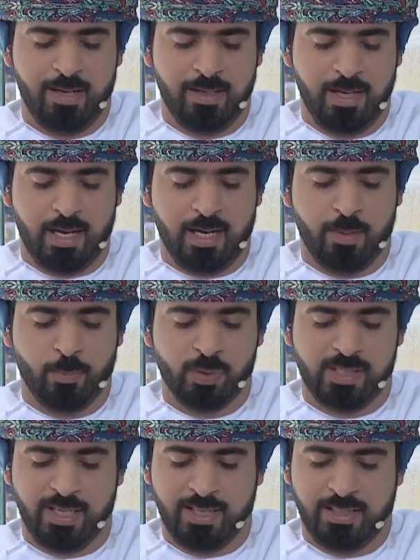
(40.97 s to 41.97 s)

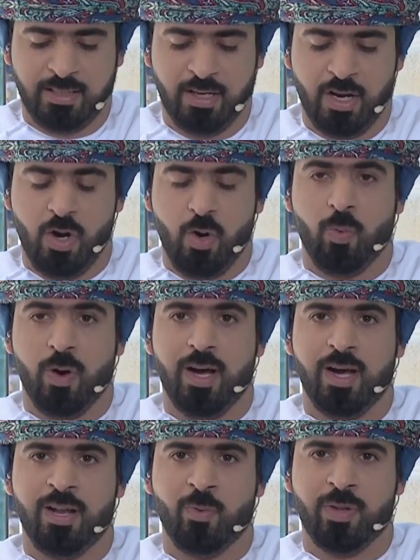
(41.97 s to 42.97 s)
للأرابوساي
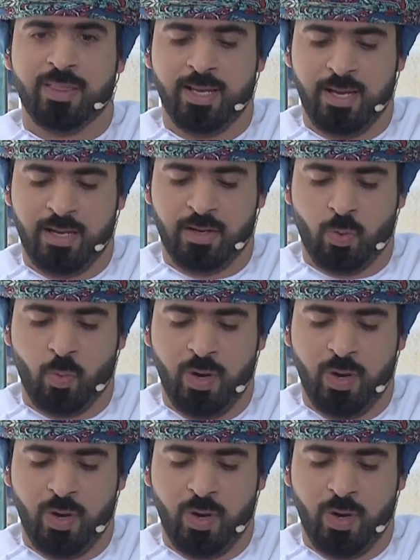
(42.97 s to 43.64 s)
والوثائق